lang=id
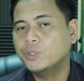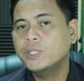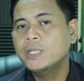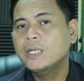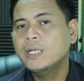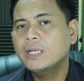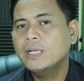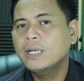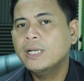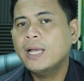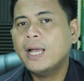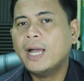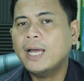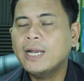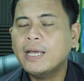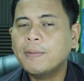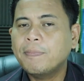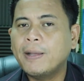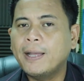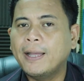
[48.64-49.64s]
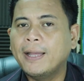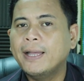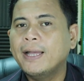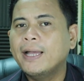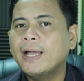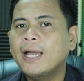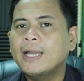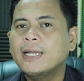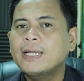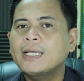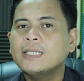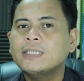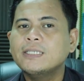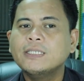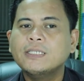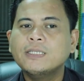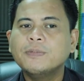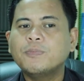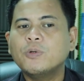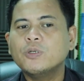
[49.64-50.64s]
70. Ada apa? Ada
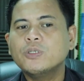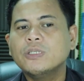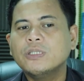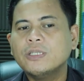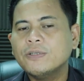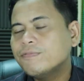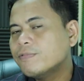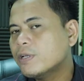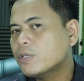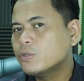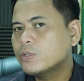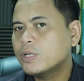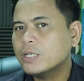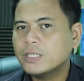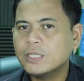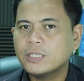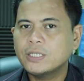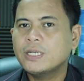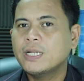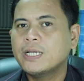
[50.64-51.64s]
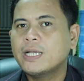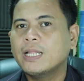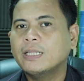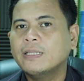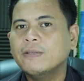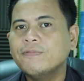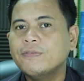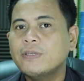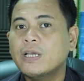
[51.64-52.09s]
sisi positif dan juga sisi negatif